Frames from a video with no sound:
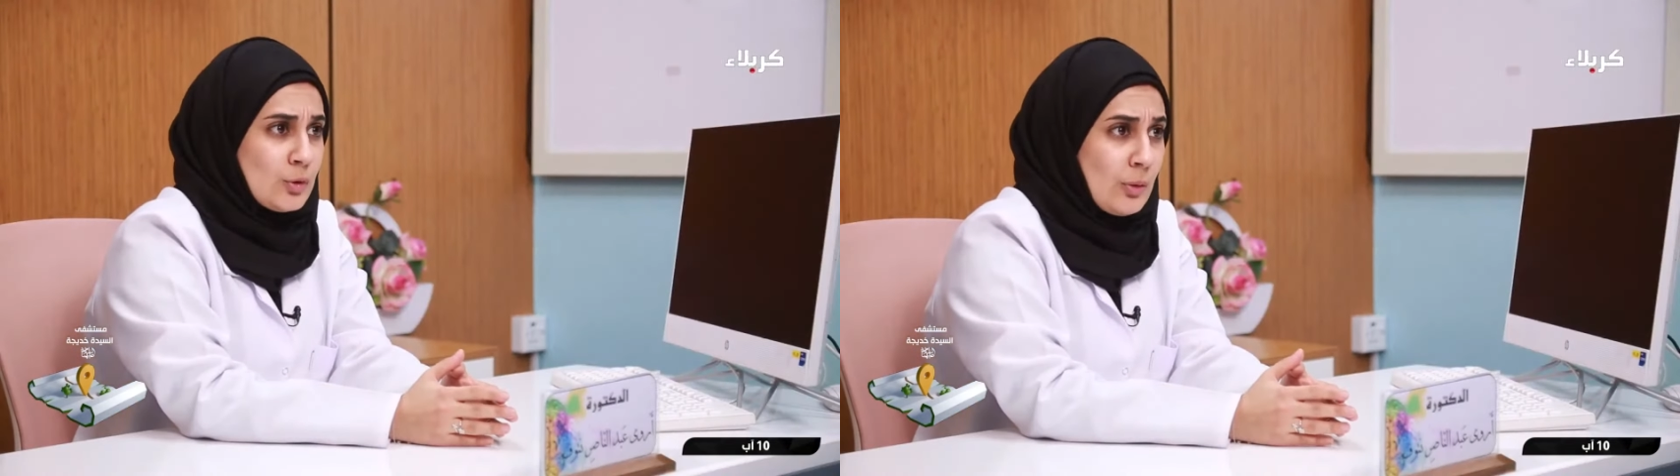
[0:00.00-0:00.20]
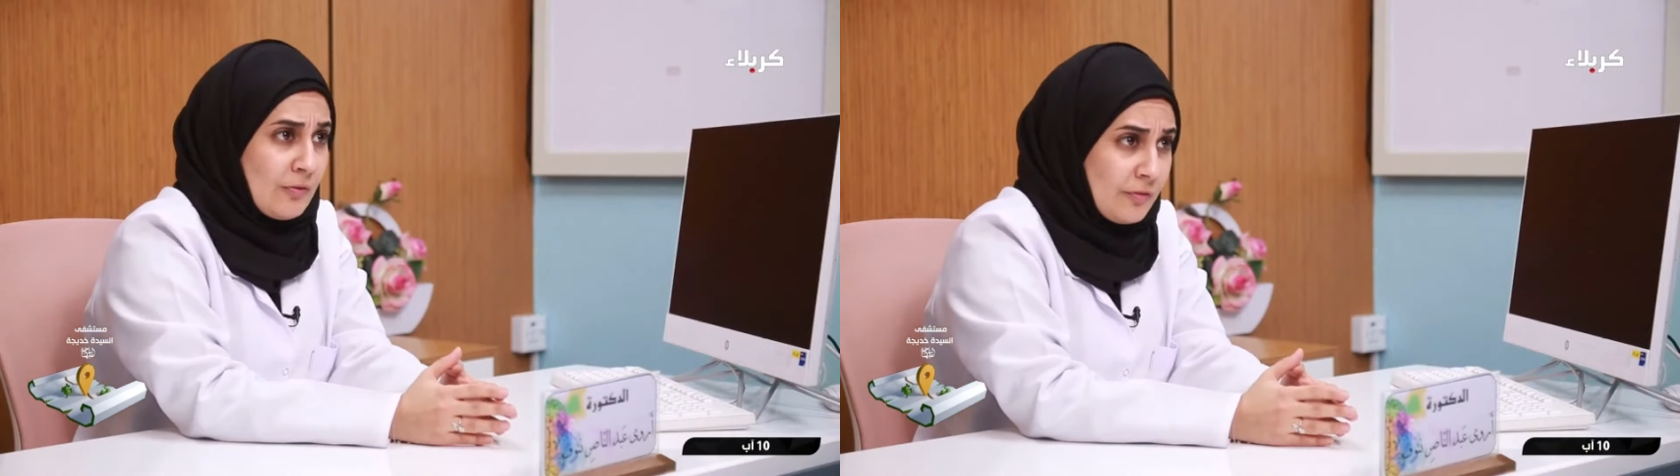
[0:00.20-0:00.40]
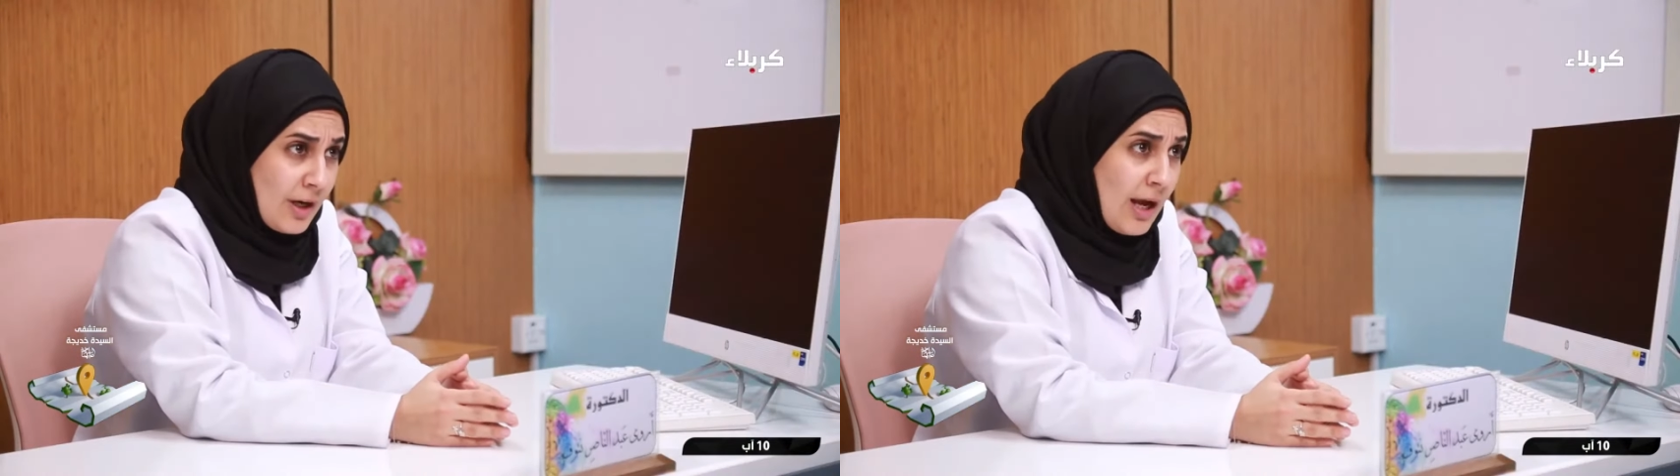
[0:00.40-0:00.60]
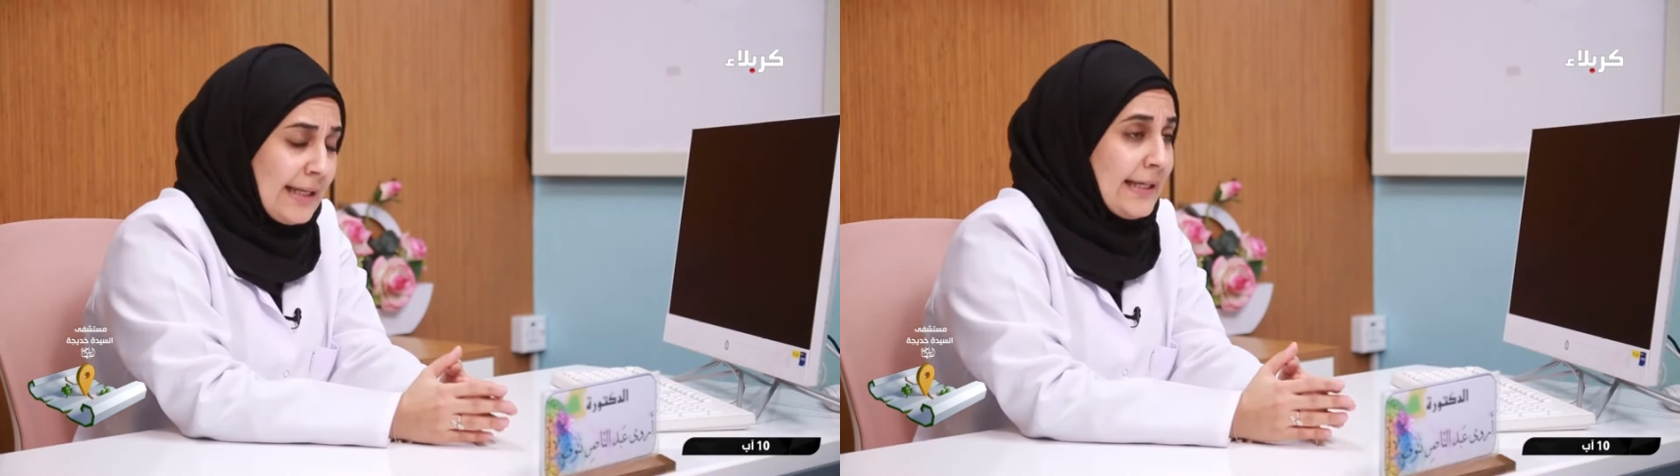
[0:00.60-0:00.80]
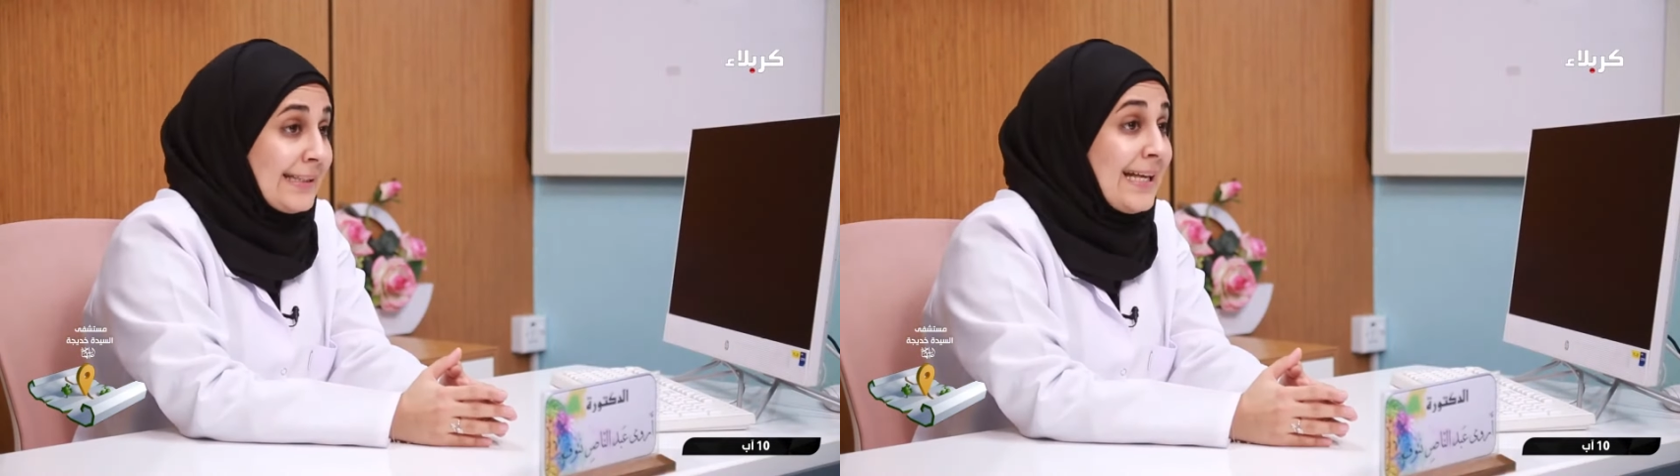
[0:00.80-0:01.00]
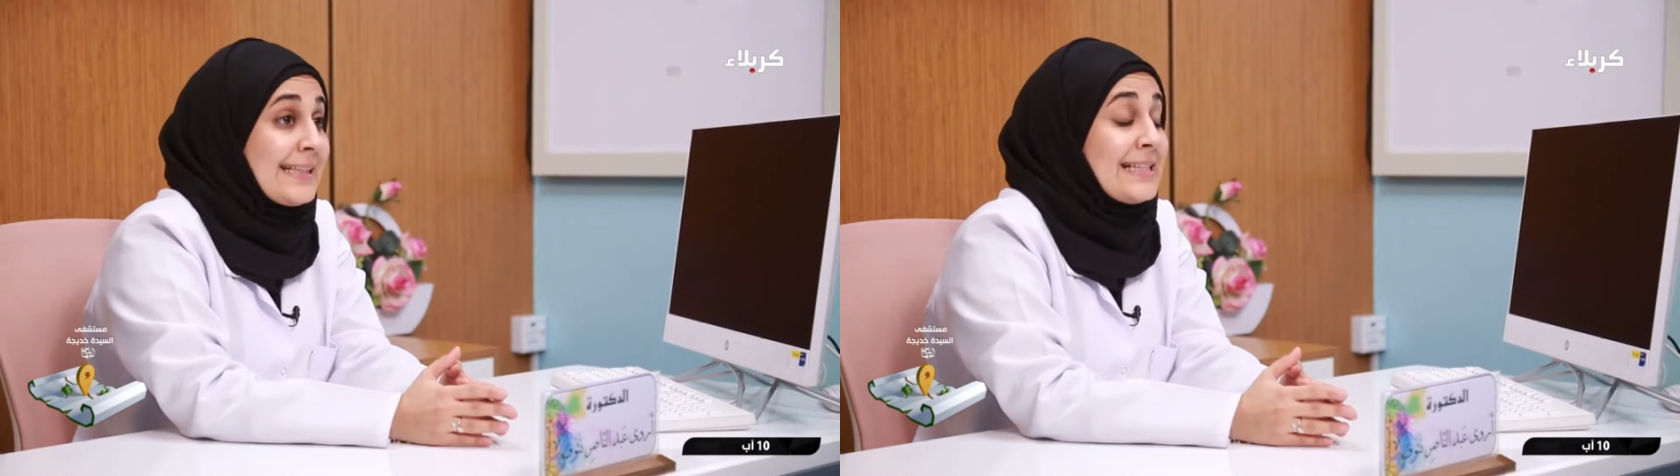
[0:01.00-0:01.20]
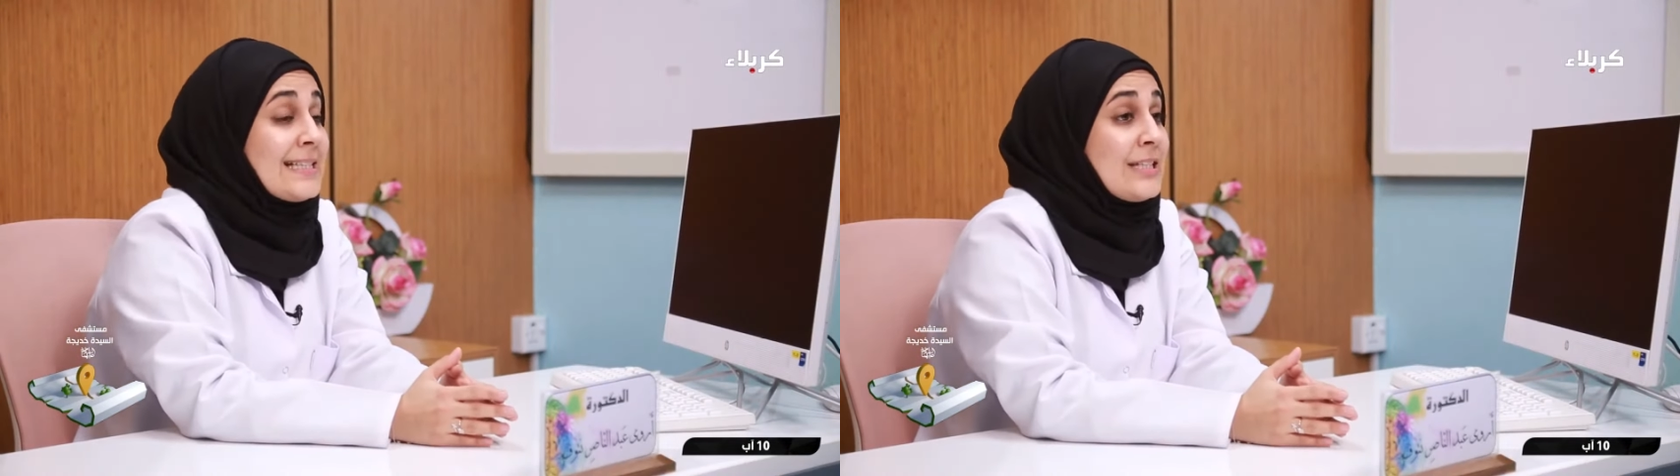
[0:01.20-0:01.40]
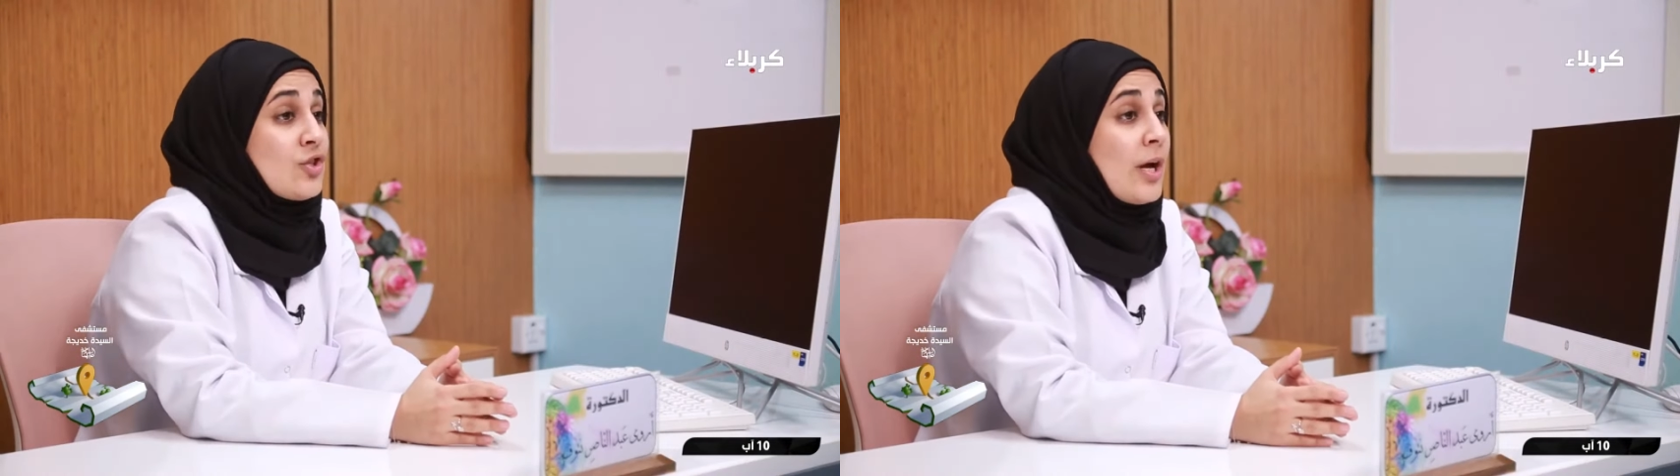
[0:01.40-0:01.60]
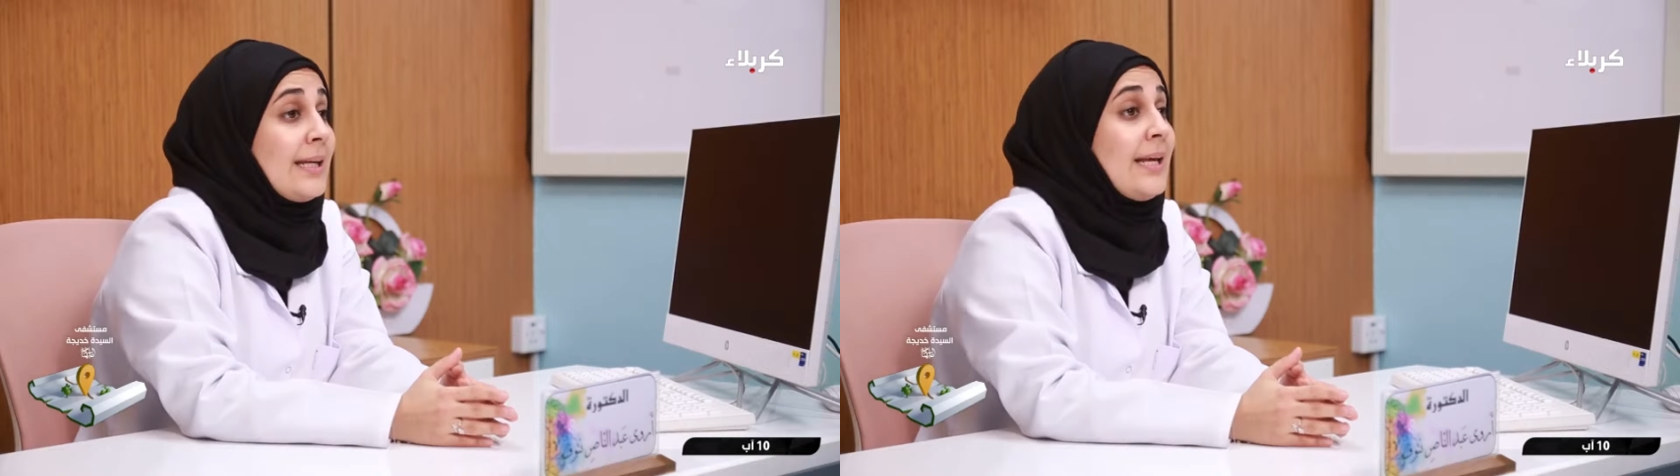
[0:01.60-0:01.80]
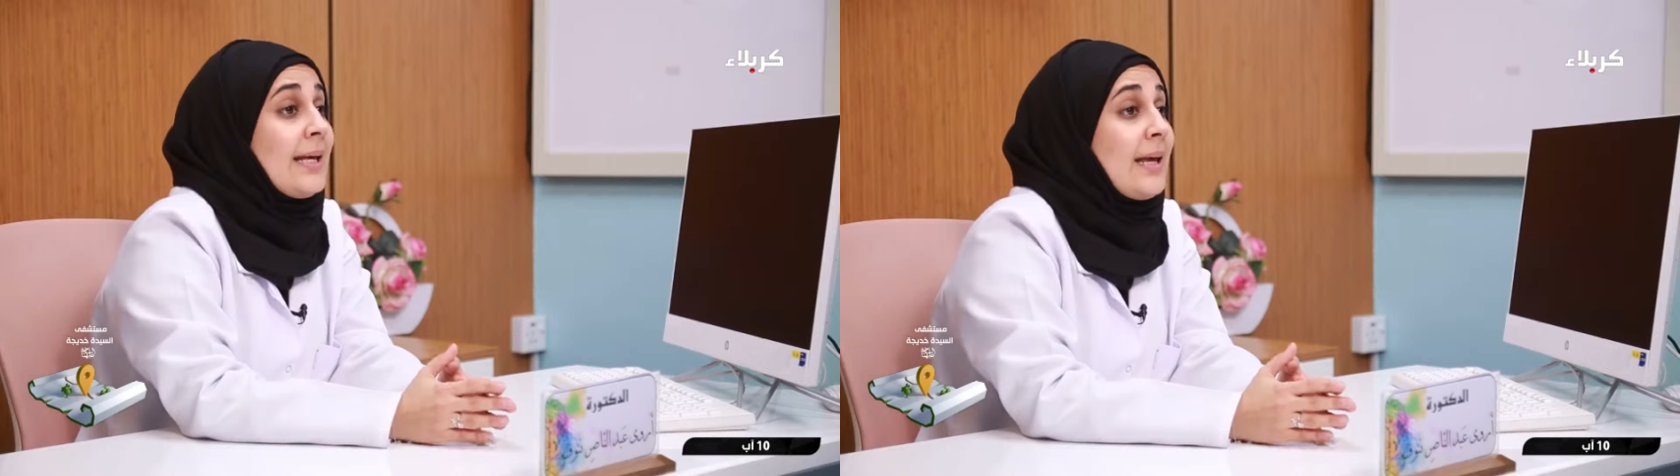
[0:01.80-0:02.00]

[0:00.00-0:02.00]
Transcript: المتوفرة العيادات الاستشارية